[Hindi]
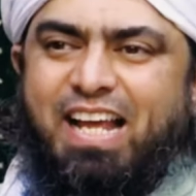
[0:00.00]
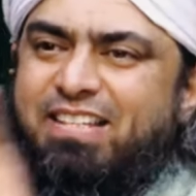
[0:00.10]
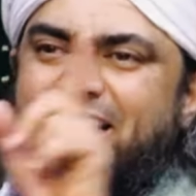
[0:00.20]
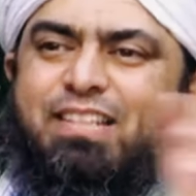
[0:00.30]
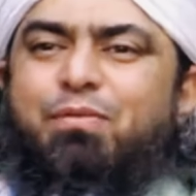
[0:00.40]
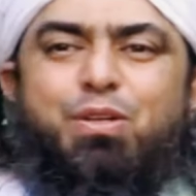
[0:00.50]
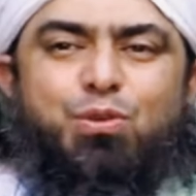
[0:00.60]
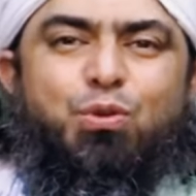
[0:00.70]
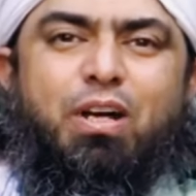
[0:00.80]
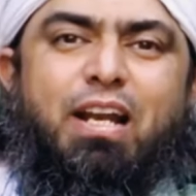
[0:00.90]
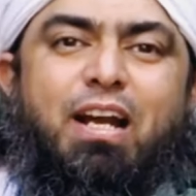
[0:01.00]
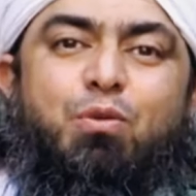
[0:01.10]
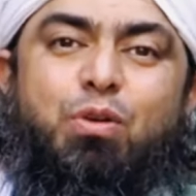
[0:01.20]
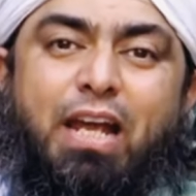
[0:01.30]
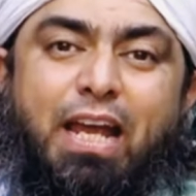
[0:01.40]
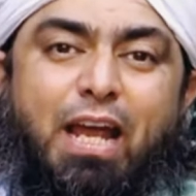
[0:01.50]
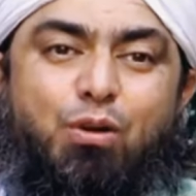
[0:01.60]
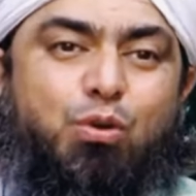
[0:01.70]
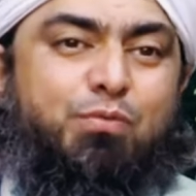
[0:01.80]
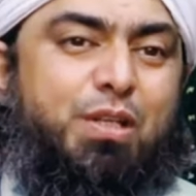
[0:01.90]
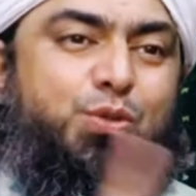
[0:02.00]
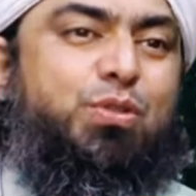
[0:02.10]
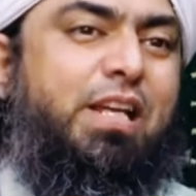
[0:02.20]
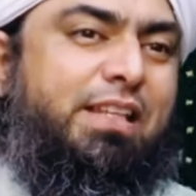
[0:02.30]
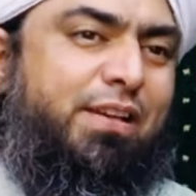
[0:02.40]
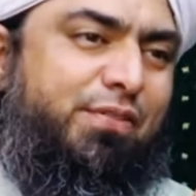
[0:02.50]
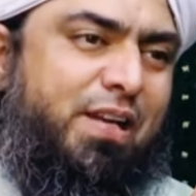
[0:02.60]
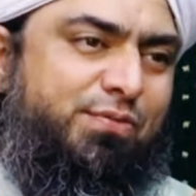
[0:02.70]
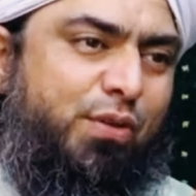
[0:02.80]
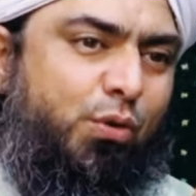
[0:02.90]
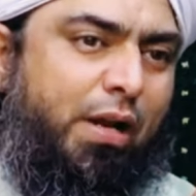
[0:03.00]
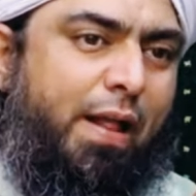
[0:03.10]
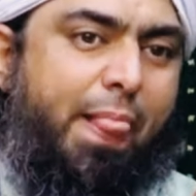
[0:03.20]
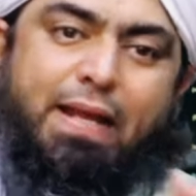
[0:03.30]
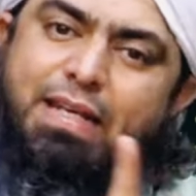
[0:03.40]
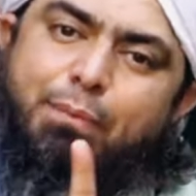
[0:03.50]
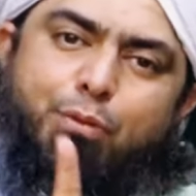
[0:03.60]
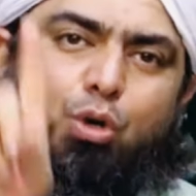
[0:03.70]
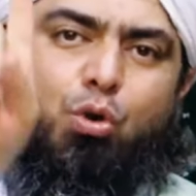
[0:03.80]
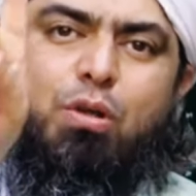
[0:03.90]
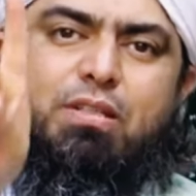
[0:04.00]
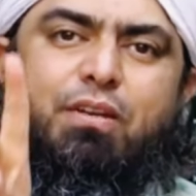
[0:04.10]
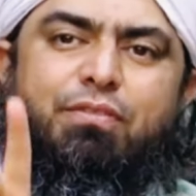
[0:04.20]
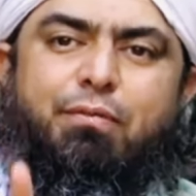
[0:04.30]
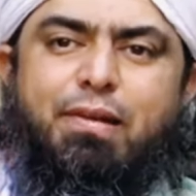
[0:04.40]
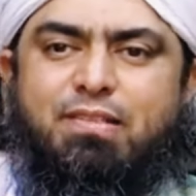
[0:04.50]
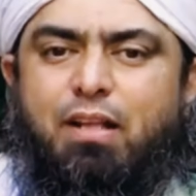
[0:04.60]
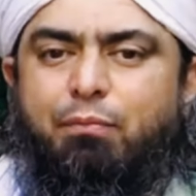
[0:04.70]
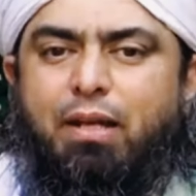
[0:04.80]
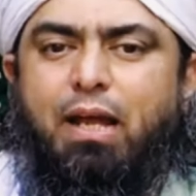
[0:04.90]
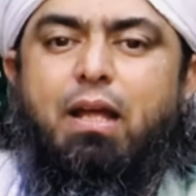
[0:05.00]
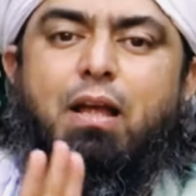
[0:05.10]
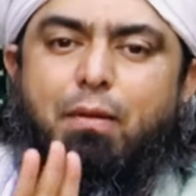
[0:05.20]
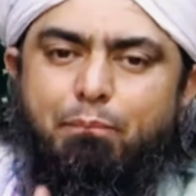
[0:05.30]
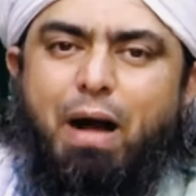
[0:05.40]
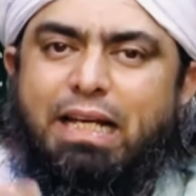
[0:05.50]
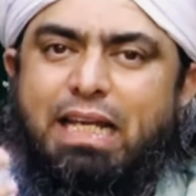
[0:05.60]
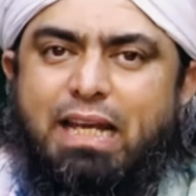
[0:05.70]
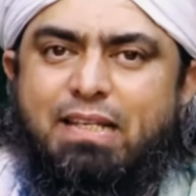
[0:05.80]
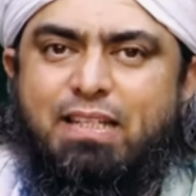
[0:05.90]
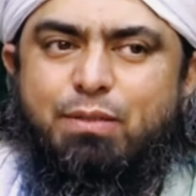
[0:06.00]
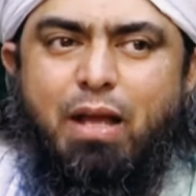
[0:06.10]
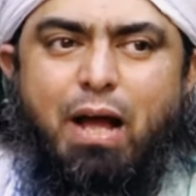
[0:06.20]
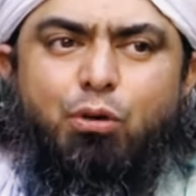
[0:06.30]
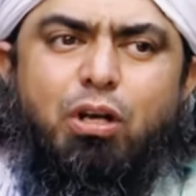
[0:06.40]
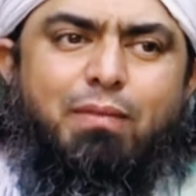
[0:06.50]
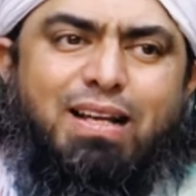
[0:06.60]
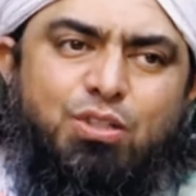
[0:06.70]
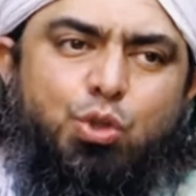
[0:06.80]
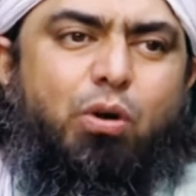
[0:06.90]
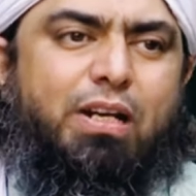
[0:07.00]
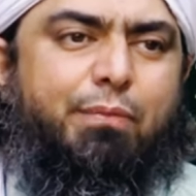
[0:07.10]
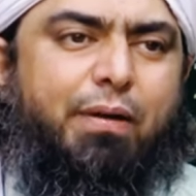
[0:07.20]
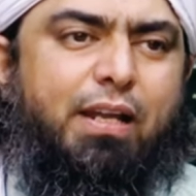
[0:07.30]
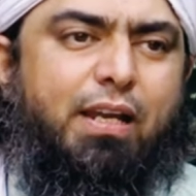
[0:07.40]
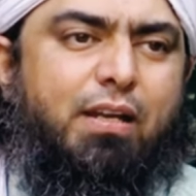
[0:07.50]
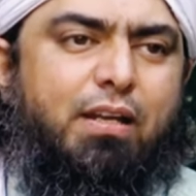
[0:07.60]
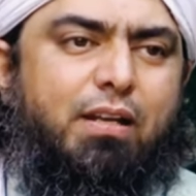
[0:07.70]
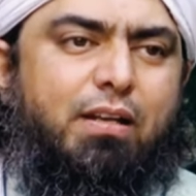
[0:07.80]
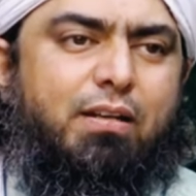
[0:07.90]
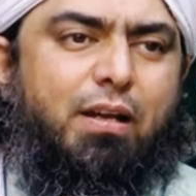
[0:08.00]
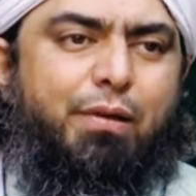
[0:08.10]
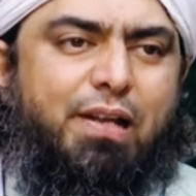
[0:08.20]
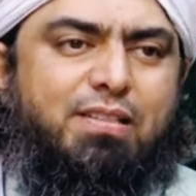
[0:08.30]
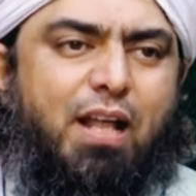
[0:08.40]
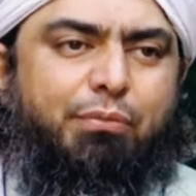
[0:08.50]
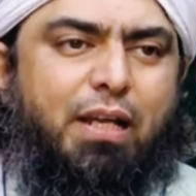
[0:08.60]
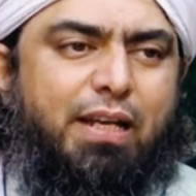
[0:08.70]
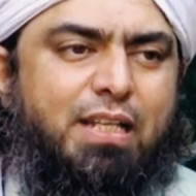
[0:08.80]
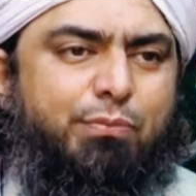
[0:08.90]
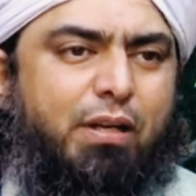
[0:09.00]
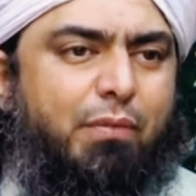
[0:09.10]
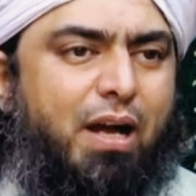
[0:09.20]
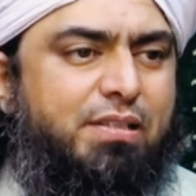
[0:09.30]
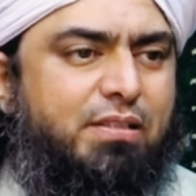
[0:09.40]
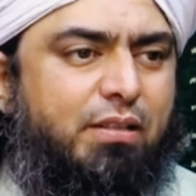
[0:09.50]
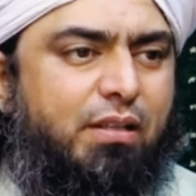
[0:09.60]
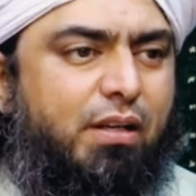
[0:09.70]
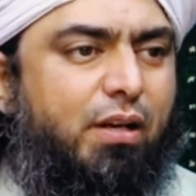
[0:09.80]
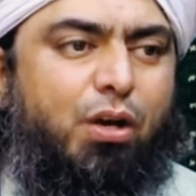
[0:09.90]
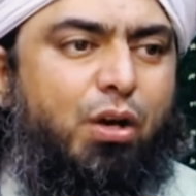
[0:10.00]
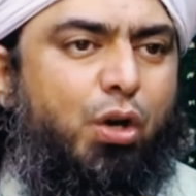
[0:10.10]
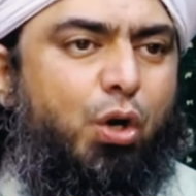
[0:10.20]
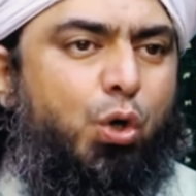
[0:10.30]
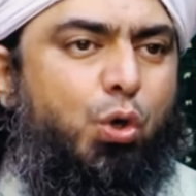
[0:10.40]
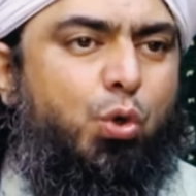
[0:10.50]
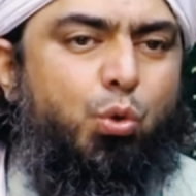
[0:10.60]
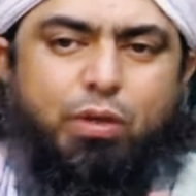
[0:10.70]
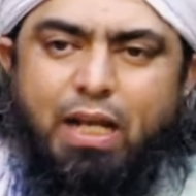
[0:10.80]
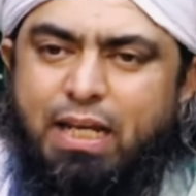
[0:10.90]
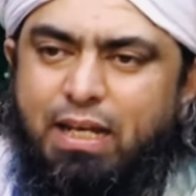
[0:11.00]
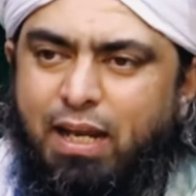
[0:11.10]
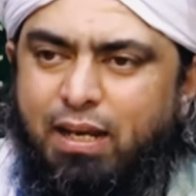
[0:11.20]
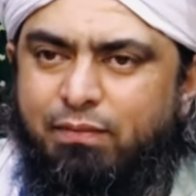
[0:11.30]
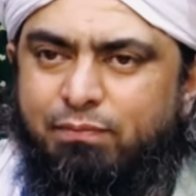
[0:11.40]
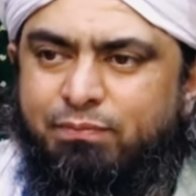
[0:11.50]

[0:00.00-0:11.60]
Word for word: नए सिरे से भी नहीं शुरू करेगा क्योंकि एक हुक्म से दूसरे की तरफ ट्रांसफर हो रहा है यह प्रोटोकॉल सिर्फ नबील इस्लाम का है बाकी केसेस में आपको नमाज तोड़नी पड़ेगी नबील इस्लाम के केस में नमाज टूटेगी नहीं